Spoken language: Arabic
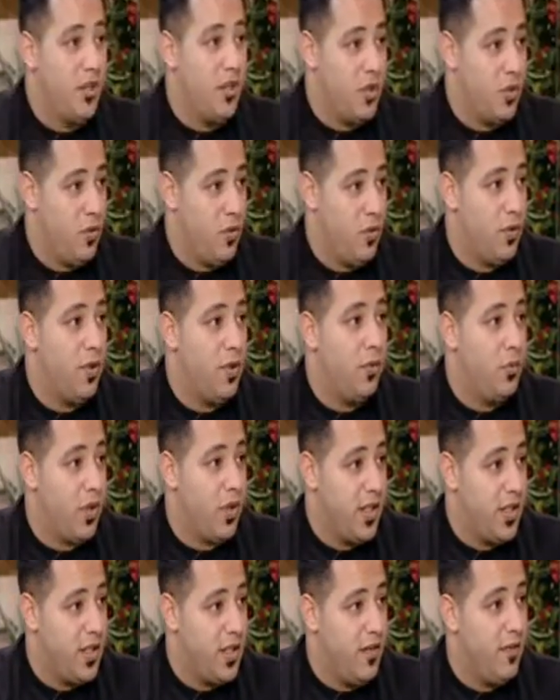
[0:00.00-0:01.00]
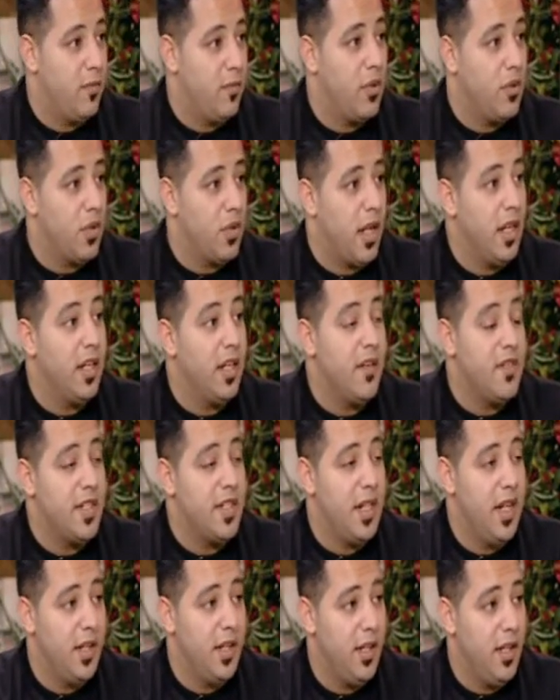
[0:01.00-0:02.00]
شهور المكثف برضه عليه نفس
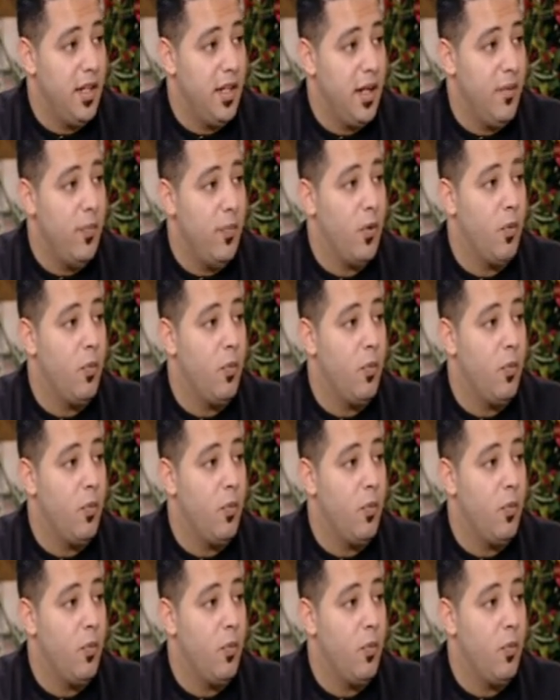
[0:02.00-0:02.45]
الهدايا